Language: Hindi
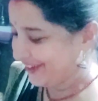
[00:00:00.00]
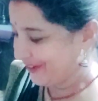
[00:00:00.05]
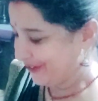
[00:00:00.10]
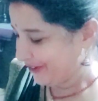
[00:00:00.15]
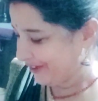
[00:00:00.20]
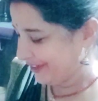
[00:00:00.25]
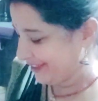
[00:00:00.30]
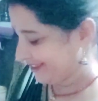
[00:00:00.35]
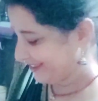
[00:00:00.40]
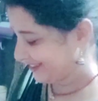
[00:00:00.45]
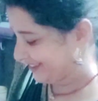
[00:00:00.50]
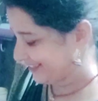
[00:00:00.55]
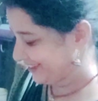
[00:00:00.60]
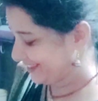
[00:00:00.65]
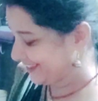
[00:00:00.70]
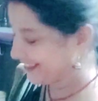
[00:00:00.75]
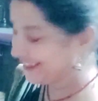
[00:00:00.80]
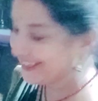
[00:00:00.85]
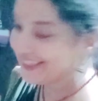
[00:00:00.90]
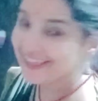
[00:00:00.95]
और
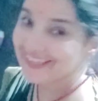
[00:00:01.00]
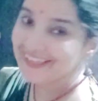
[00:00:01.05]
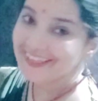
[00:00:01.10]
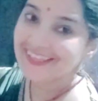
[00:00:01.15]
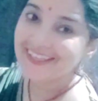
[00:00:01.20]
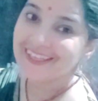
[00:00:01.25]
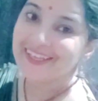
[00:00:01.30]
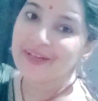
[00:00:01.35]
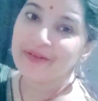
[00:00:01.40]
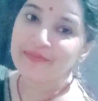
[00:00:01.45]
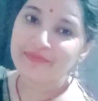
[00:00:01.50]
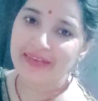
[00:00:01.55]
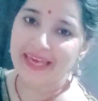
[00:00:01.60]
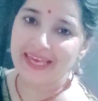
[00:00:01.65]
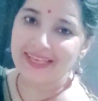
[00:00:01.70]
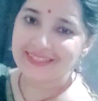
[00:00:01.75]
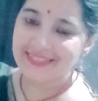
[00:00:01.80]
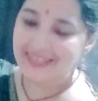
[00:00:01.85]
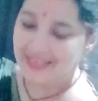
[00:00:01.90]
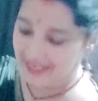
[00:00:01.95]
मैं
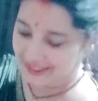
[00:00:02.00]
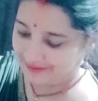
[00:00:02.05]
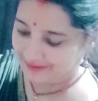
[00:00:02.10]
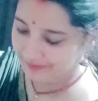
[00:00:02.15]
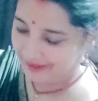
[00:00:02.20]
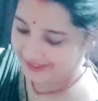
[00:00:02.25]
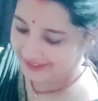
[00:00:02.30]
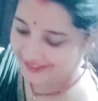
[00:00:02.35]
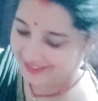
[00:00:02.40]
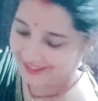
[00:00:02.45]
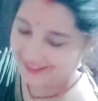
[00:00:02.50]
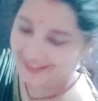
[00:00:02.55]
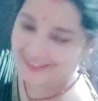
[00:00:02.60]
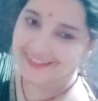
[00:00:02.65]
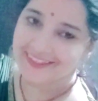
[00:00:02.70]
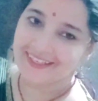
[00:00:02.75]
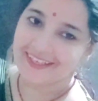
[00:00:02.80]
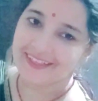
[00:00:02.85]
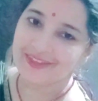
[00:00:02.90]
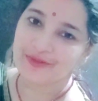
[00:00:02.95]
ऐसे आज बात कर रही
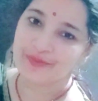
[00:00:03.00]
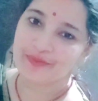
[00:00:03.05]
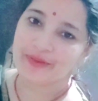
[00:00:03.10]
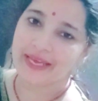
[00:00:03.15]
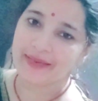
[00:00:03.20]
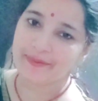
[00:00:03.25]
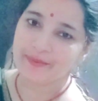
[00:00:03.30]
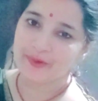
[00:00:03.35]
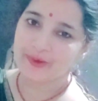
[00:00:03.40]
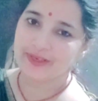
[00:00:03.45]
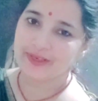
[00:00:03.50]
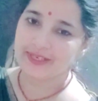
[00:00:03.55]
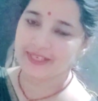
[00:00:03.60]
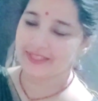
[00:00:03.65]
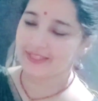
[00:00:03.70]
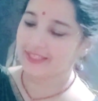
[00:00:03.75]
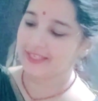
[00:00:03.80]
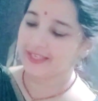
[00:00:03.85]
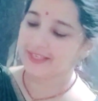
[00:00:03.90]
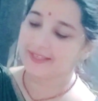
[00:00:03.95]
थी ना तो मैं बोल रही
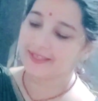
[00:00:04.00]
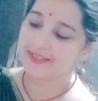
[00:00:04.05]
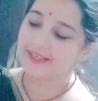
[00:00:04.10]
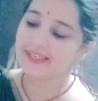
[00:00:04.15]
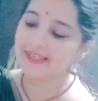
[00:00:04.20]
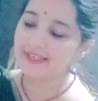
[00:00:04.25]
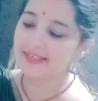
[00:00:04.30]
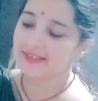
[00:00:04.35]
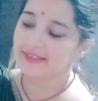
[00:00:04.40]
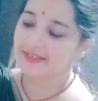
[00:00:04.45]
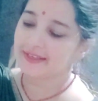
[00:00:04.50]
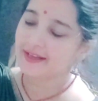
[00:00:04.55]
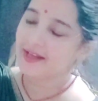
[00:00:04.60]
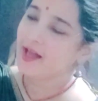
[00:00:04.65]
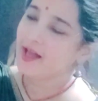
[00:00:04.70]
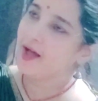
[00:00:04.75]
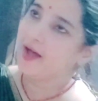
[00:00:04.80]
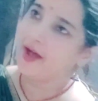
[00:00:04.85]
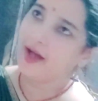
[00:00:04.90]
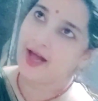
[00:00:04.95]
थी
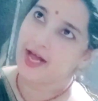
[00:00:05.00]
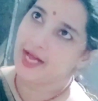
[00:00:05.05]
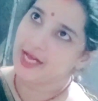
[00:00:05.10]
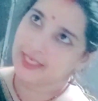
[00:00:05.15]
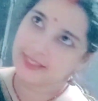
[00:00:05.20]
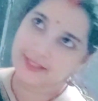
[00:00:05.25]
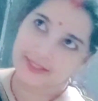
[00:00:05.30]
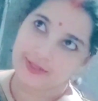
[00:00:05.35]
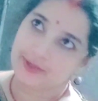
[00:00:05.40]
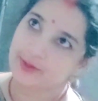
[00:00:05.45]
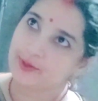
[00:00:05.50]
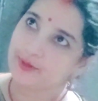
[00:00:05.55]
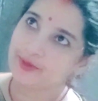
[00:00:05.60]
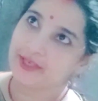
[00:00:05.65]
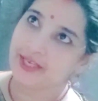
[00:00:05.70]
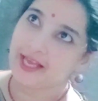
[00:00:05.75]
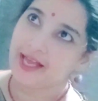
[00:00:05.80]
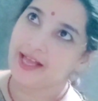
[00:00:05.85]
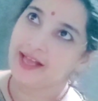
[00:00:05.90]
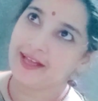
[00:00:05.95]
कि आज हो
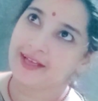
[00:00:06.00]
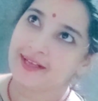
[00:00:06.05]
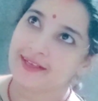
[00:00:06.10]
गया